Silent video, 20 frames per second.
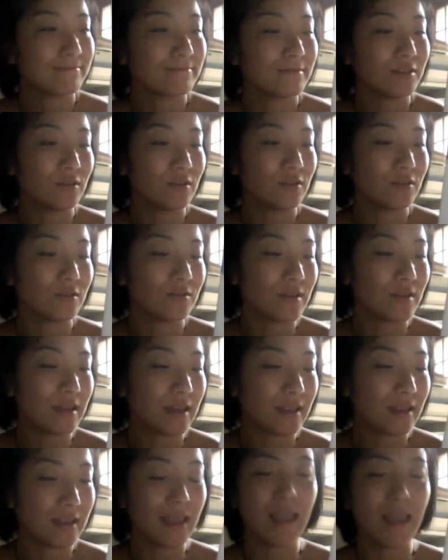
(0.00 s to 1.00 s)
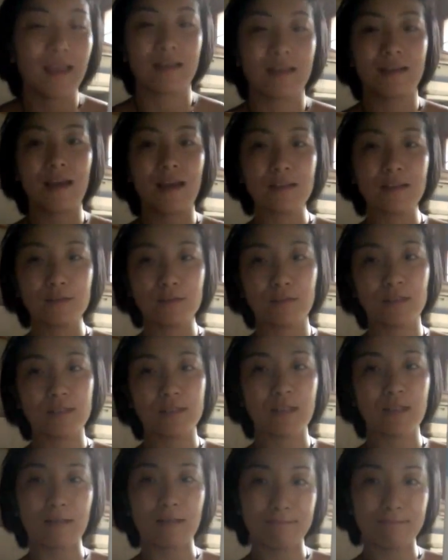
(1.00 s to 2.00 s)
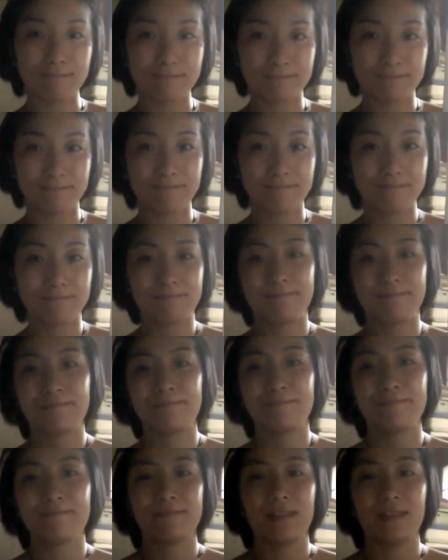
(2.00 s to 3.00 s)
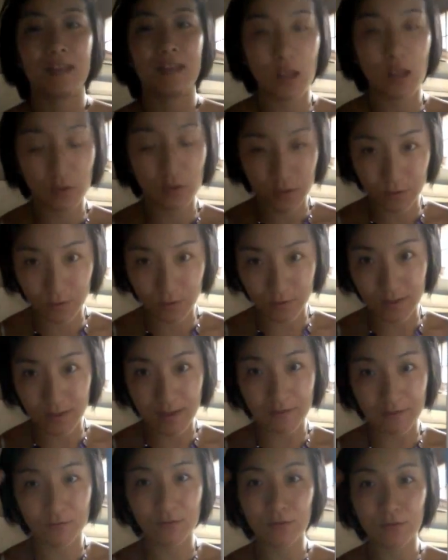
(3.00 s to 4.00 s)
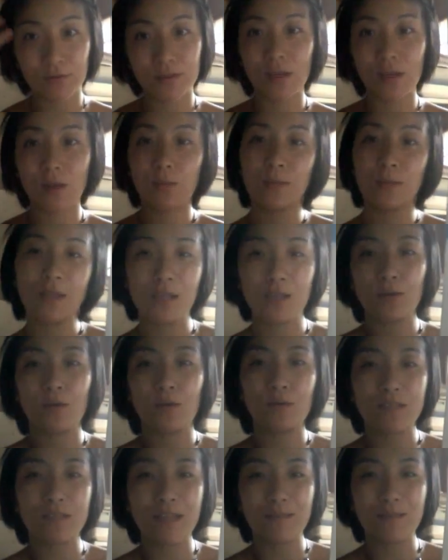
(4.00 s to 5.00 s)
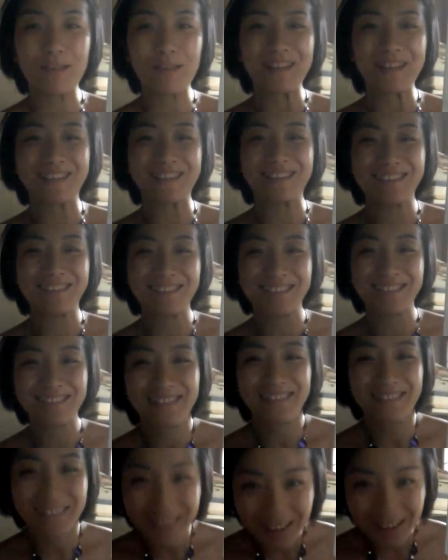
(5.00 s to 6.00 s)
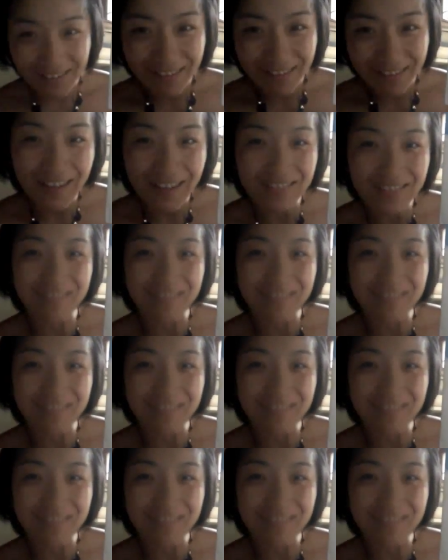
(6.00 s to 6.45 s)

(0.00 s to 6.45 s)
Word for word: というわけで感想でした。吉良よし子さん、当選おめでとうございます。ではでは。